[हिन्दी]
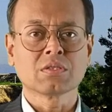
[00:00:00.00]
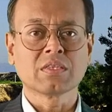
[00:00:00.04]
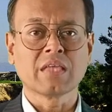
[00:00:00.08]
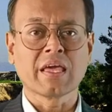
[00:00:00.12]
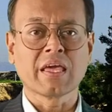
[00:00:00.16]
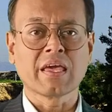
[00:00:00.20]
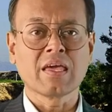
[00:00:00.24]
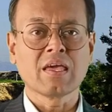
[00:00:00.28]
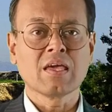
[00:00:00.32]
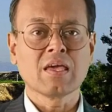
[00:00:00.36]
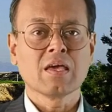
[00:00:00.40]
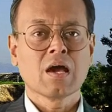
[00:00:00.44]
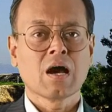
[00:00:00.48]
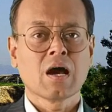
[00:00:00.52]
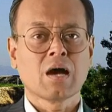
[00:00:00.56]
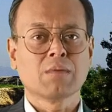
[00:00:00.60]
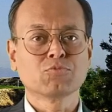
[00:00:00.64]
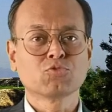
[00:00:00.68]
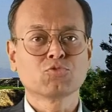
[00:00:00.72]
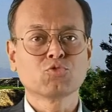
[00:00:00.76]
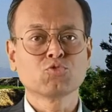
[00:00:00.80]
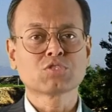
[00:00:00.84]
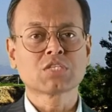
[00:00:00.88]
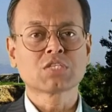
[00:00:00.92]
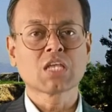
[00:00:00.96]
नहीं
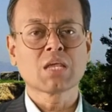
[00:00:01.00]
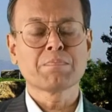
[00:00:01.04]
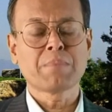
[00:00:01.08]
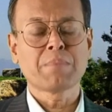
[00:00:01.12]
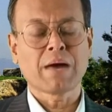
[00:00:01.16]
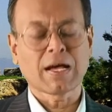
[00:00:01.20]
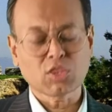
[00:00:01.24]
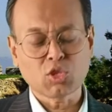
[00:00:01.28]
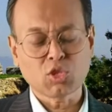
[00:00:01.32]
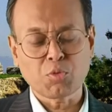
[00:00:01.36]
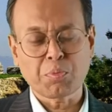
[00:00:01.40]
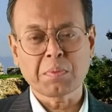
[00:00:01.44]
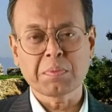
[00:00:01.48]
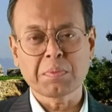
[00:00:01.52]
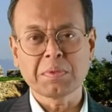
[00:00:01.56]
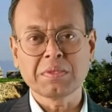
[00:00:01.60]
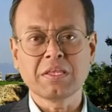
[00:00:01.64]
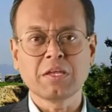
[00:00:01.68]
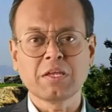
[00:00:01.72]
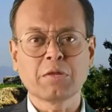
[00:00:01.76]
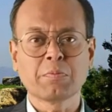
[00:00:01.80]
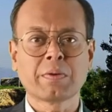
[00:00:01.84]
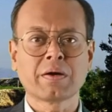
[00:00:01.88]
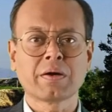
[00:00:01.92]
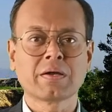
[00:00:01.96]
हम दूसरी बातों पर भी
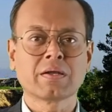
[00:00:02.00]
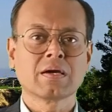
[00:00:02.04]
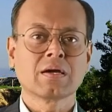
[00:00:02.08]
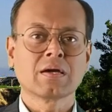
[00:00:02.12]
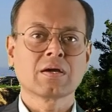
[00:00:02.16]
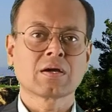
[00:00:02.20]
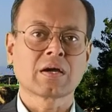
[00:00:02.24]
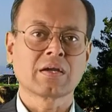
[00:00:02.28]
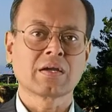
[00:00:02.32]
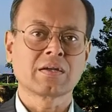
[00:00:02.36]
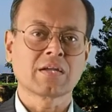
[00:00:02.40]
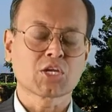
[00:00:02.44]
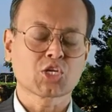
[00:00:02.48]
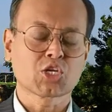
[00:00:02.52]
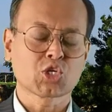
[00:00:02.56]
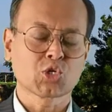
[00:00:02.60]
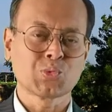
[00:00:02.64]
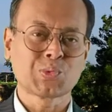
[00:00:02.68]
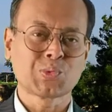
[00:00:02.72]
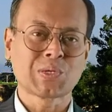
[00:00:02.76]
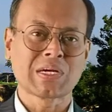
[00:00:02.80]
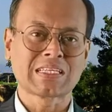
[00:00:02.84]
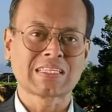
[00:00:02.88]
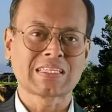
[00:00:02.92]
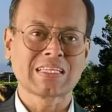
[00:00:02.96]
निर्भर करना
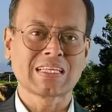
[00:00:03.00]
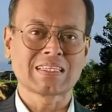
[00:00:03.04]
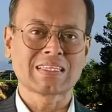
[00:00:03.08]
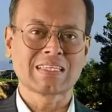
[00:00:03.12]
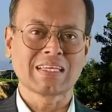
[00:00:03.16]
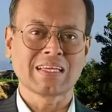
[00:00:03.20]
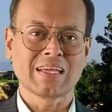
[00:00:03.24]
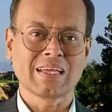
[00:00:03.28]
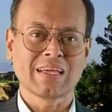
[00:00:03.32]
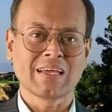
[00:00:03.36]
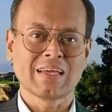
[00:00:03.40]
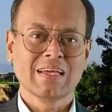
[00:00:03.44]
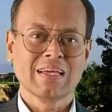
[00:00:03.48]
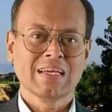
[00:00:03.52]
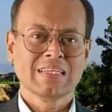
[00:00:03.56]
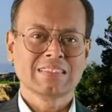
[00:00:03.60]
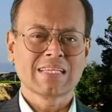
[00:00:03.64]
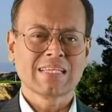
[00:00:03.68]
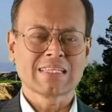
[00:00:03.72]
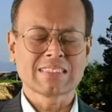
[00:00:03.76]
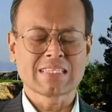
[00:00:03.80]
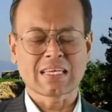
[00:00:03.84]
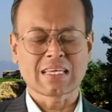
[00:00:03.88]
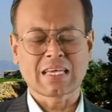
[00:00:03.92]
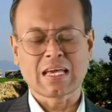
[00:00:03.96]
शुरू कर देते हैं
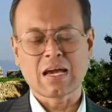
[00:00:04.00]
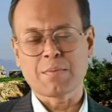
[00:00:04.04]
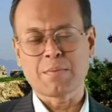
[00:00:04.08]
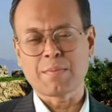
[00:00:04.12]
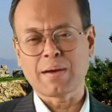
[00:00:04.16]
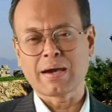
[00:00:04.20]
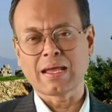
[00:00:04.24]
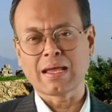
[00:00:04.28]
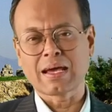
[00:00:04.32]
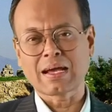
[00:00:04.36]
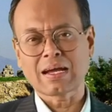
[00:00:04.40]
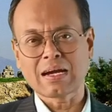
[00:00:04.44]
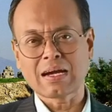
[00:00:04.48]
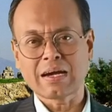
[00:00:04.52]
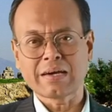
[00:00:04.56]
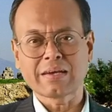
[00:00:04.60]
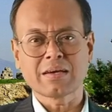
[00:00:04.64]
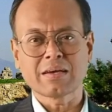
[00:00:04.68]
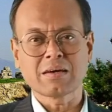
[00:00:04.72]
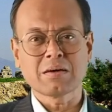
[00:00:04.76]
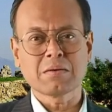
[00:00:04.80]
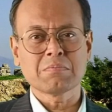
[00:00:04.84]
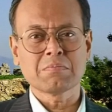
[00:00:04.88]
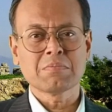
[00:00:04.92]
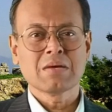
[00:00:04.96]
जैसे कि हमारा
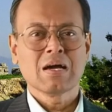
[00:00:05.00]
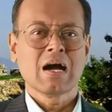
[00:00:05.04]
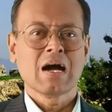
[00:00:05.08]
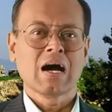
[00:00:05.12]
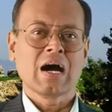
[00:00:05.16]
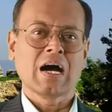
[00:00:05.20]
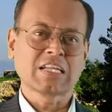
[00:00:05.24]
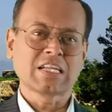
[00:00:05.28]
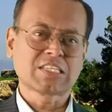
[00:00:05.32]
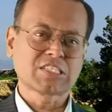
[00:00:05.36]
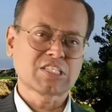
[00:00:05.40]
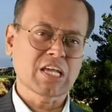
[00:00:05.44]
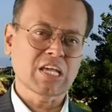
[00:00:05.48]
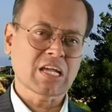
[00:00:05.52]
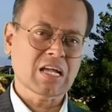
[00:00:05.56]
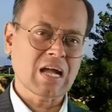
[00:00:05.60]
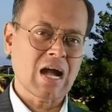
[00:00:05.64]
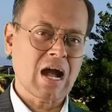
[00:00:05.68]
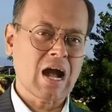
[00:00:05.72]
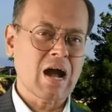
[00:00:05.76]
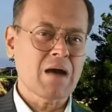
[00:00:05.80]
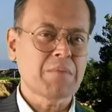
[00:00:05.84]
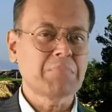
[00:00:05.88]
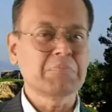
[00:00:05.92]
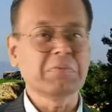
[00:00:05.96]
कर्म अच्छे
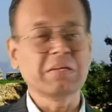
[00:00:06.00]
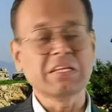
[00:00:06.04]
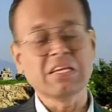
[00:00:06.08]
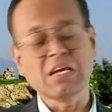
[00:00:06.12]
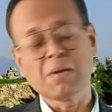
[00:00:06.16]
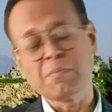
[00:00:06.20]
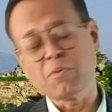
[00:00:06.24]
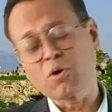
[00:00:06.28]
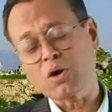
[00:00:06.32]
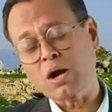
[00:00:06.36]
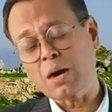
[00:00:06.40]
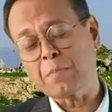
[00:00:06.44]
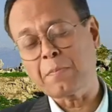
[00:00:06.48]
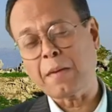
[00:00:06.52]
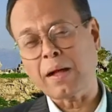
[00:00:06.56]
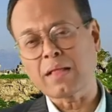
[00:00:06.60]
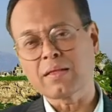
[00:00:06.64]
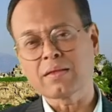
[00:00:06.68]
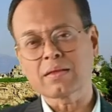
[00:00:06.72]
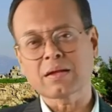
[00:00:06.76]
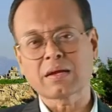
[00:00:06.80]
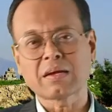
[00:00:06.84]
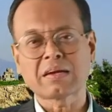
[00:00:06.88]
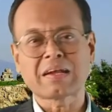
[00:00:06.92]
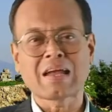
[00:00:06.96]
काम नियमों का
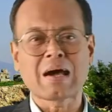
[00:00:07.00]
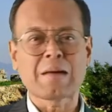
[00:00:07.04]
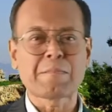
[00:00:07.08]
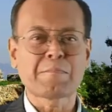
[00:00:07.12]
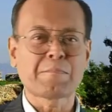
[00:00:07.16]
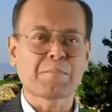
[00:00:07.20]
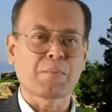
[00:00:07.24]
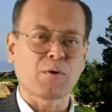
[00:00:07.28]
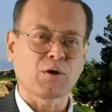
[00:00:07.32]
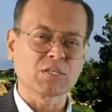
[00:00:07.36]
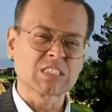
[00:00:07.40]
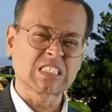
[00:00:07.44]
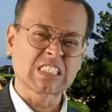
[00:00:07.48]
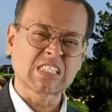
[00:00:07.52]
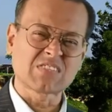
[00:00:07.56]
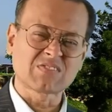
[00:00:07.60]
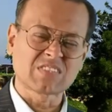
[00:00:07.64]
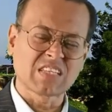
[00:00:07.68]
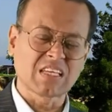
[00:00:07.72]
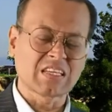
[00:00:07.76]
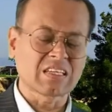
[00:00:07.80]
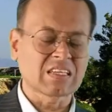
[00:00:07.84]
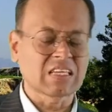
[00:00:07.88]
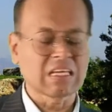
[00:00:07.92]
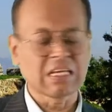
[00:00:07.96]
पालन करना पॉजिटिव
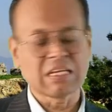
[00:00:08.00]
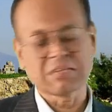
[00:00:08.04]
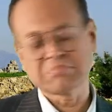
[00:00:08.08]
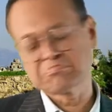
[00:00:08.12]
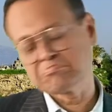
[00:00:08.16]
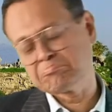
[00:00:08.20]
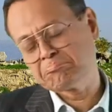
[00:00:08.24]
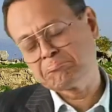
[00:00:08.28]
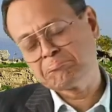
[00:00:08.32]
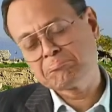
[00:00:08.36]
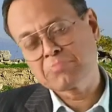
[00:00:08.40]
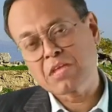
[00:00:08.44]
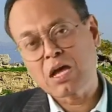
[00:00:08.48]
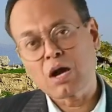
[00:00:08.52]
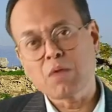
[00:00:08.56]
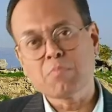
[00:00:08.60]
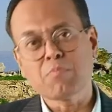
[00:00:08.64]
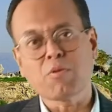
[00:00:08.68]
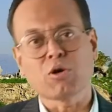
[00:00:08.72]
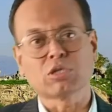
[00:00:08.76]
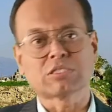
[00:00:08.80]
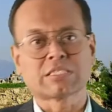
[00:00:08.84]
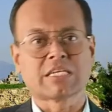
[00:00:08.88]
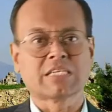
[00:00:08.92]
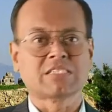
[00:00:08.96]
थिंकिंग
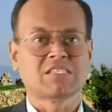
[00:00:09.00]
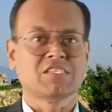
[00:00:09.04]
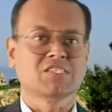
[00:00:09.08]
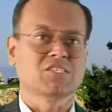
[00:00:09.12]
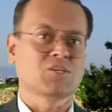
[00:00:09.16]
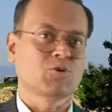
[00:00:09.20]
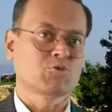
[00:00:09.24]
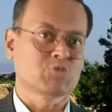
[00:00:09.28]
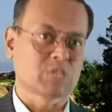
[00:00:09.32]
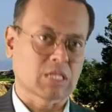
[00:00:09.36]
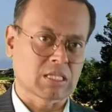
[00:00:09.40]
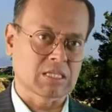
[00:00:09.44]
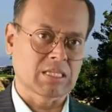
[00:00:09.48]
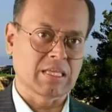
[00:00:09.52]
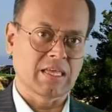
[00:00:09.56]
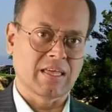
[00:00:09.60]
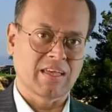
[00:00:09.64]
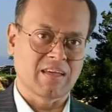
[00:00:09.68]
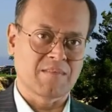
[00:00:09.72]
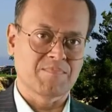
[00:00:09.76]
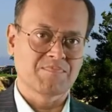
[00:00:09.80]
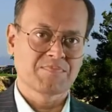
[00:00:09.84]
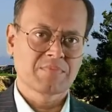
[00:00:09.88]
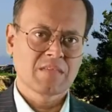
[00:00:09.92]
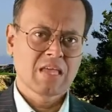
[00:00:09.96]
बहुत सारी चीज़ें हो सकती
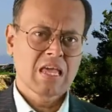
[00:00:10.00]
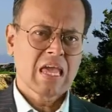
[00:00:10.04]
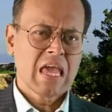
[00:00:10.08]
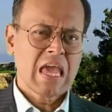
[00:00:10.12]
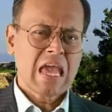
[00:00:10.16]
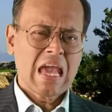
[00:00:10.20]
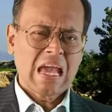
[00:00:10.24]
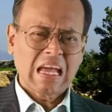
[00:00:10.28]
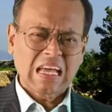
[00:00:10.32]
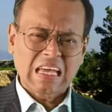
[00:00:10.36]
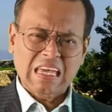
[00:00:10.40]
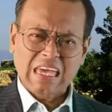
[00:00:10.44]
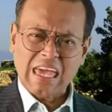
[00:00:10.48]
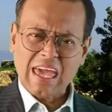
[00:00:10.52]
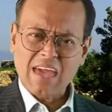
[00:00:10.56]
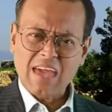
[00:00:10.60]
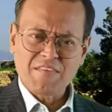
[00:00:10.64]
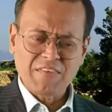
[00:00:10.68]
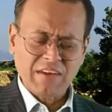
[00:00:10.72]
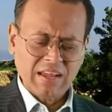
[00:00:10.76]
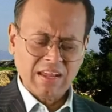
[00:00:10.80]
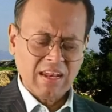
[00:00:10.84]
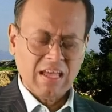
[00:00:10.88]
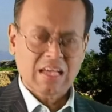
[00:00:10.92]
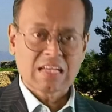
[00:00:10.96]
हैं
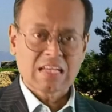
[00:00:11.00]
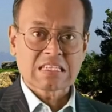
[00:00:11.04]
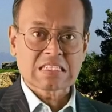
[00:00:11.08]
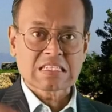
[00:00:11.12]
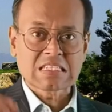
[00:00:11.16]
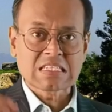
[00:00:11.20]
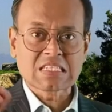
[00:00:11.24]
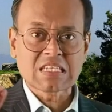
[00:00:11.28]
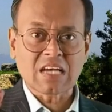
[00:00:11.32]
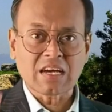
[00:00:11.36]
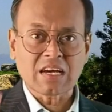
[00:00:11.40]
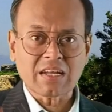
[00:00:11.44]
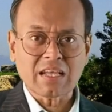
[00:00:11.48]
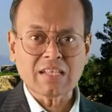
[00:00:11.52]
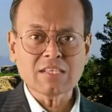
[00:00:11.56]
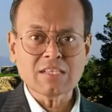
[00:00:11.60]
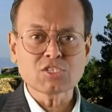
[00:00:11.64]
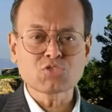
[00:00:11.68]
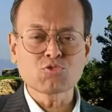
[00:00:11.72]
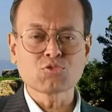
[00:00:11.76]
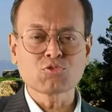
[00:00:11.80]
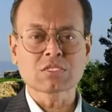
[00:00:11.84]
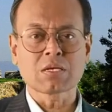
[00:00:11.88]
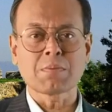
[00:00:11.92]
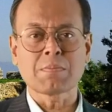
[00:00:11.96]
केवल सरल
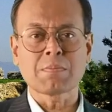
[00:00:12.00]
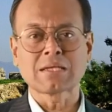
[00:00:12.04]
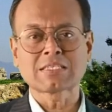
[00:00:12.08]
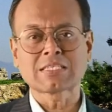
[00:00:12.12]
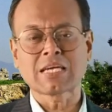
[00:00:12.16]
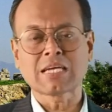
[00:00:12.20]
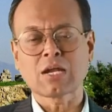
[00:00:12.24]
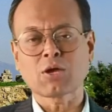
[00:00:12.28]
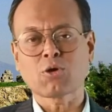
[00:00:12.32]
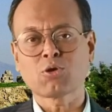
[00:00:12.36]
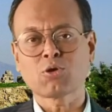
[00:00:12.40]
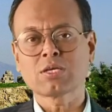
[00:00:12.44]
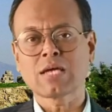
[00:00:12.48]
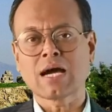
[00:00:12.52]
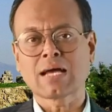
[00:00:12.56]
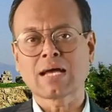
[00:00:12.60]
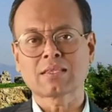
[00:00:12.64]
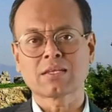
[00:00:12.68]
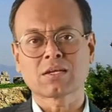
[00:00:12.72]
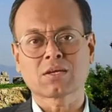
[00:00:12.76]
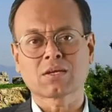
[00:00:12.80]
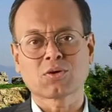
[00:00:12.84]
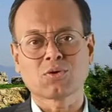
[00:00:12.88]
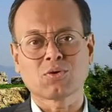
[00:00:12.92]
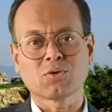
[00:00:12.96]
सुसमाचार को
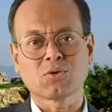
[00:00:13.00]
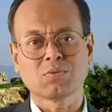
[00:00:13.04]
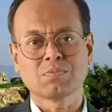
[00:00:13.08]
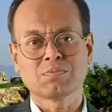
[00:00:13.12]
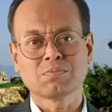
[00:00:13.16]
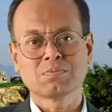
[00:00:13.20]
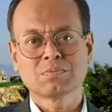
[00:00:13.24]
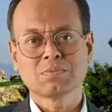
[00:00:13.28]
याद रखो